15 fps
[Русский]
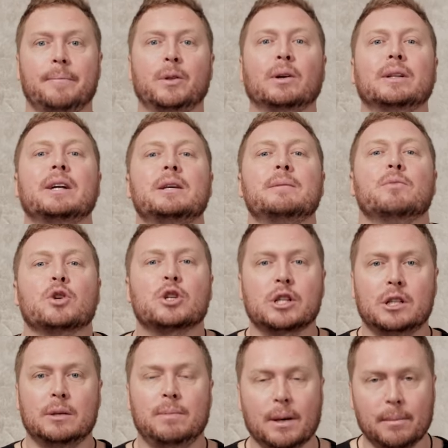Но она не
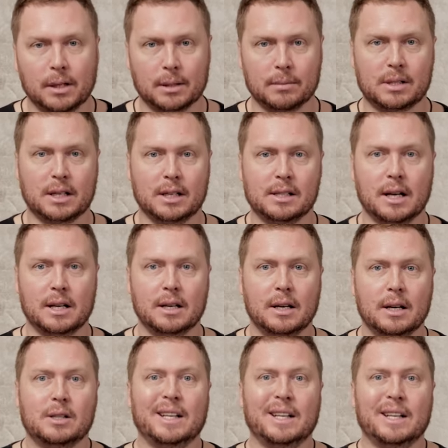может тебе об этом сказать.